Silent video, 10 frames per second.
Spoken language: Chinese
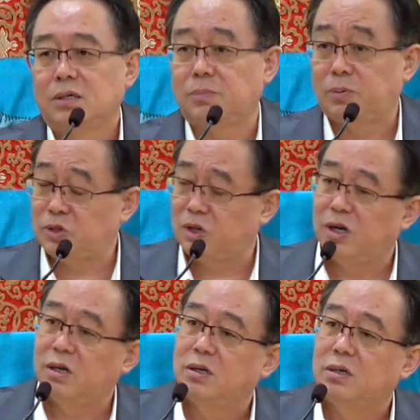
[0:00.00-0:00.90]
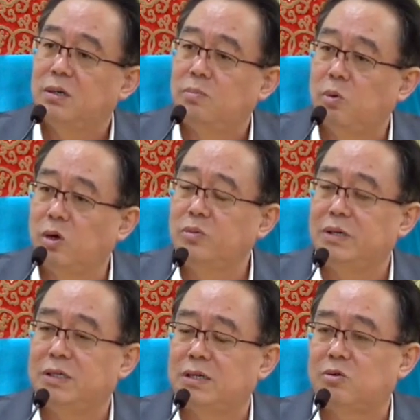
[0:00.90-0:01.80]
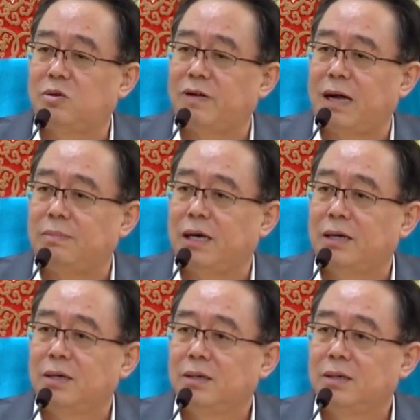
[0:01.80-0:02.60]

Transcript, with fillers: 这不是魔鬼在说法吗？